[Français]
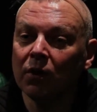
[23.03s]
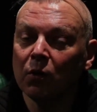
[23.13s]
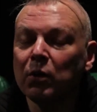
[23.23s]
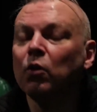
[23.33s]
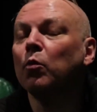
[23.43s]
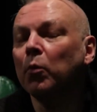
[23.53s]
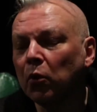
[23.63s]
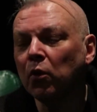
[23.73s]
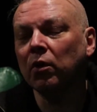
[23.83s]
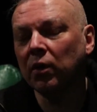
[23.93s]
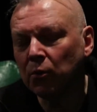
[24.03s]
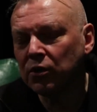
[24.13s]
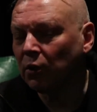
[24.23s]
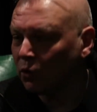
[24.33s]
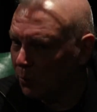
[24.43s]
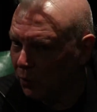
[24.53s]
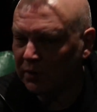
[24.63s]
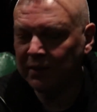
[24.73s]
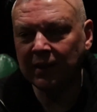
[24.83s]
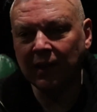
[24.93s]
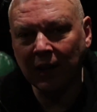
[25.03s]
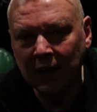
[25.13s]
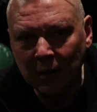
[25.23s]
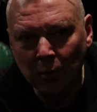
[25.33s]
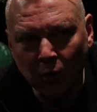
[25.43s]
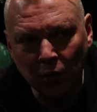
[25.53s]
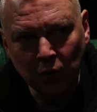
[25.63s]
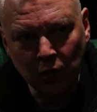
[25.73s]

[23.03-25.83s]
Oui, au moment où la musique contemporaine était réellement